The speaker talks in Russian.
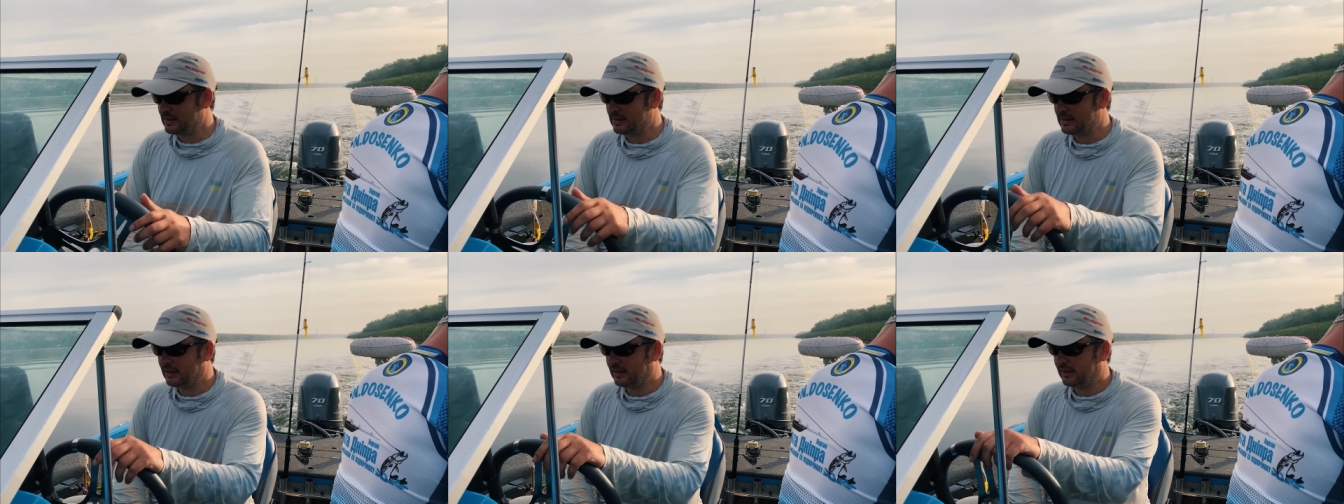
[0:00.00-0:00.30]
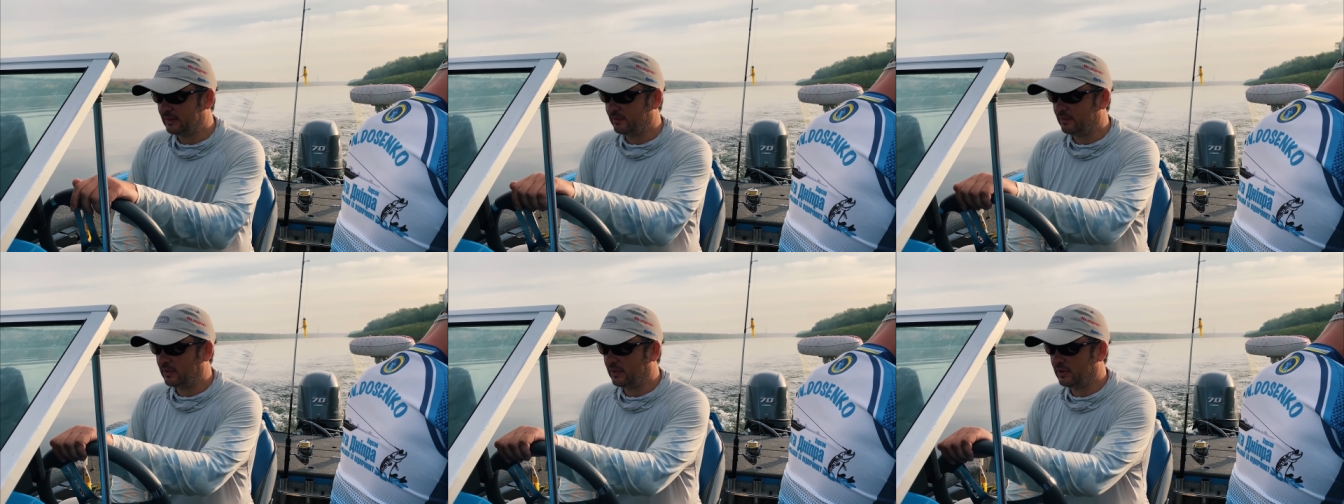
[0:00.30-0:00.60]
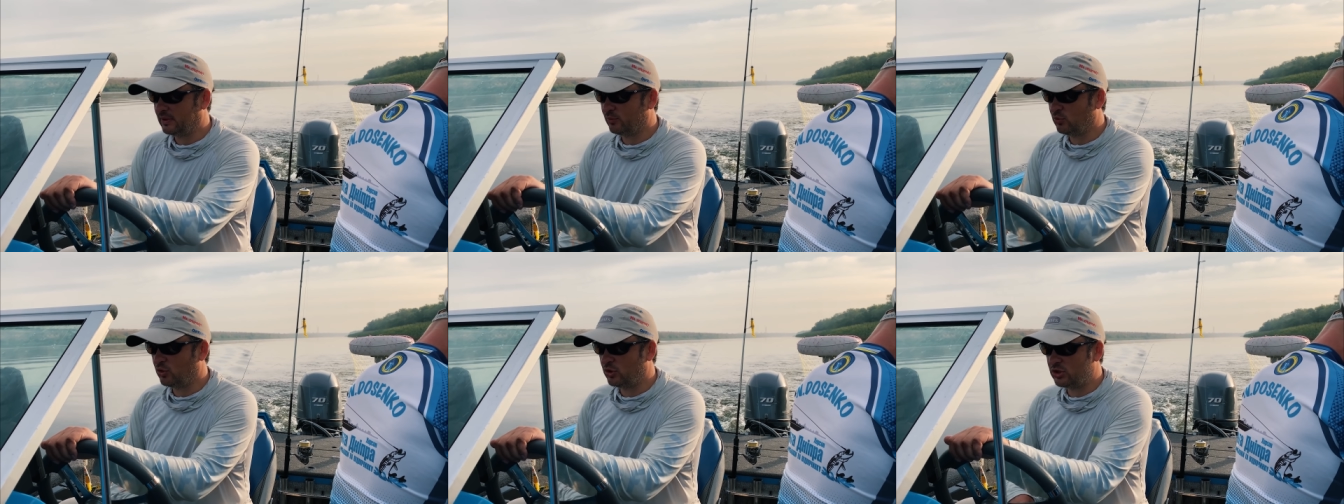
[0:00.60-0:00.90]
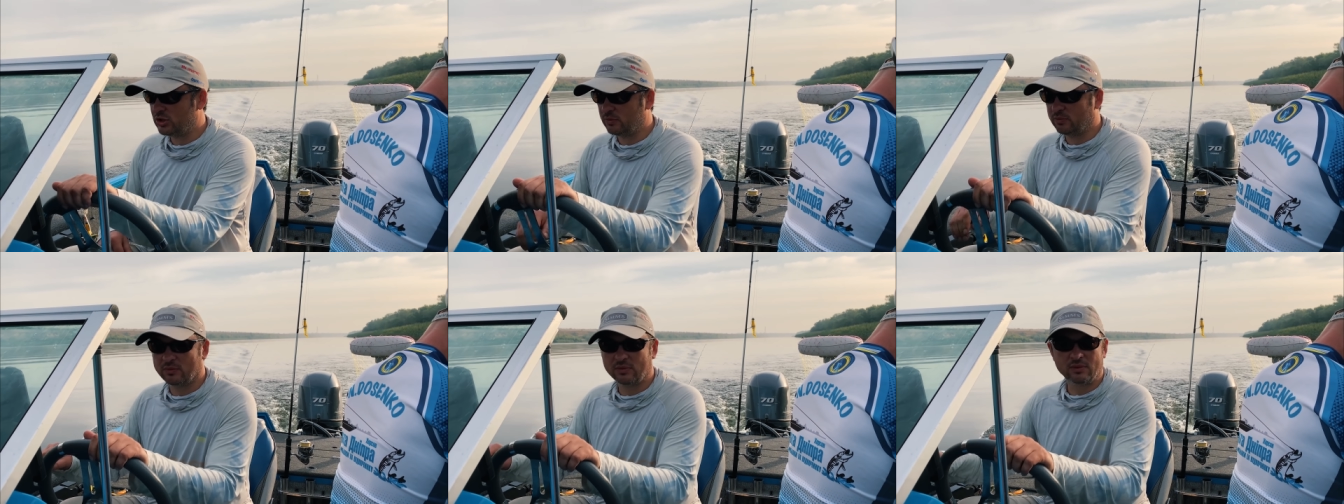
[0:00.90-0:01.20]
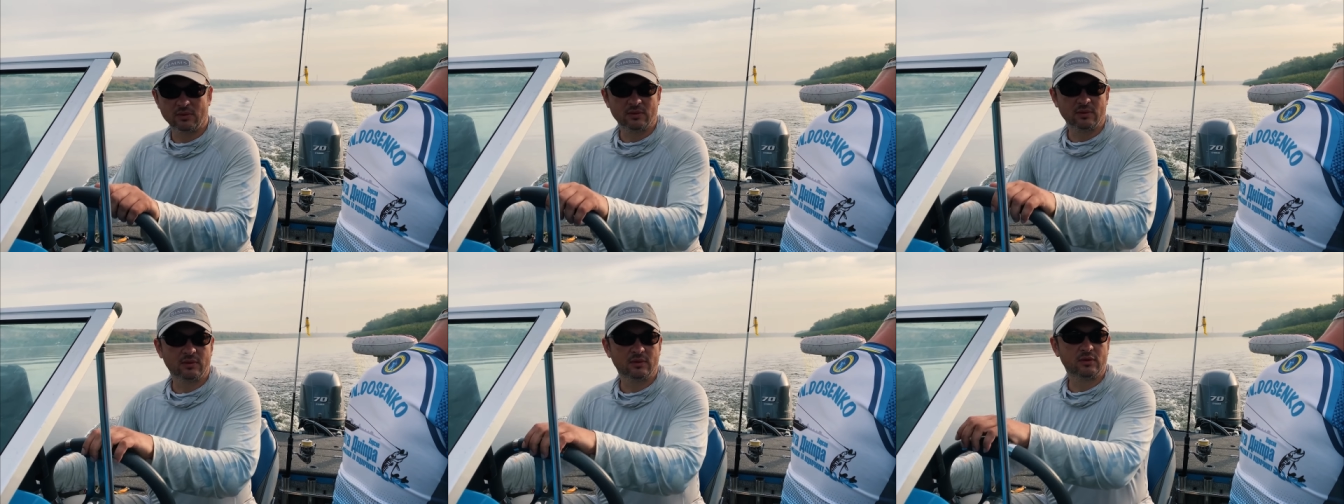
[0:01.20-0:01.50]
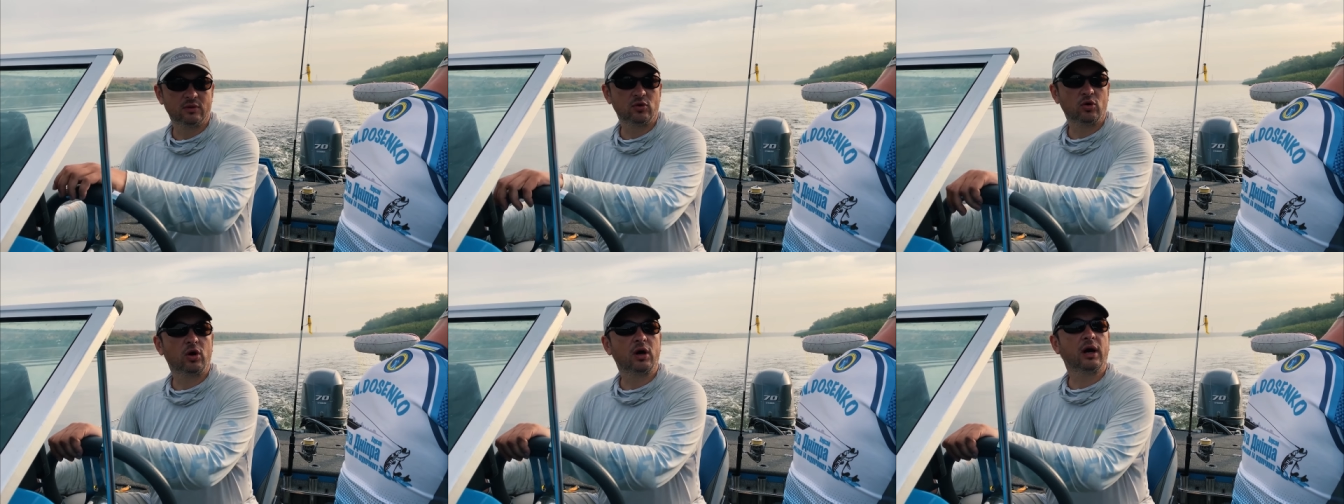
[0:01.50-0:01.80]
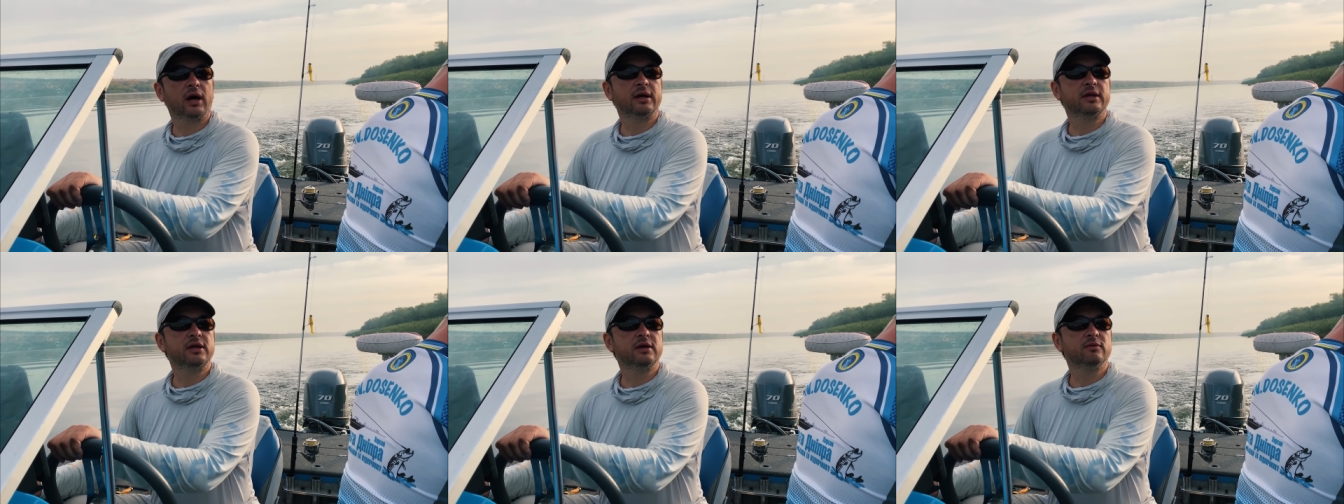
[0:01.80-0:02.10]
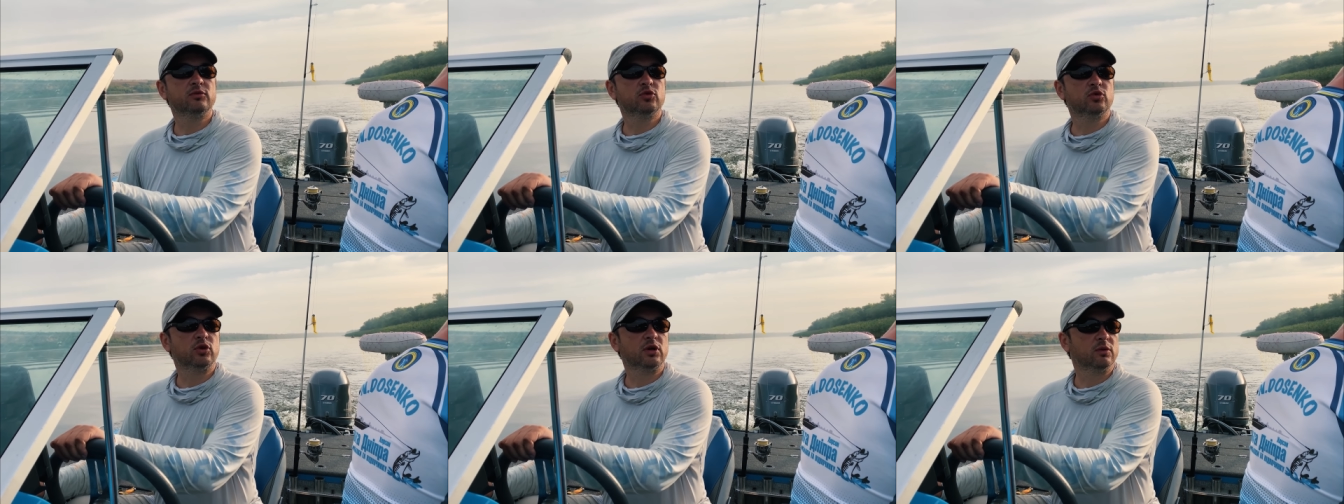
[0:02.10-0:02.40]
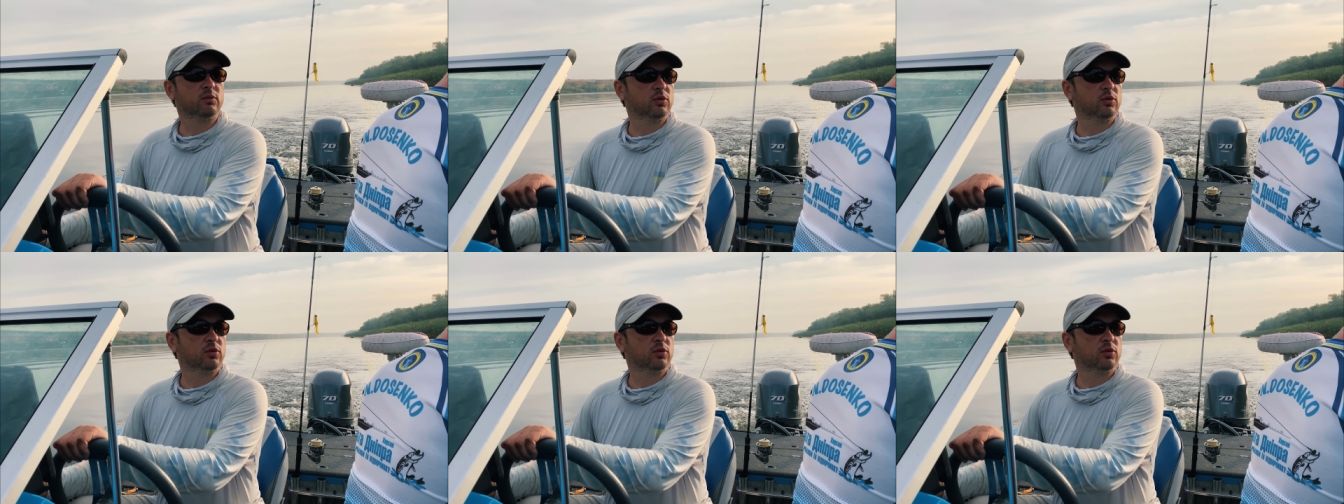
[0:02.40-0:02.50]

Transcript: Да. Мы ищем только активную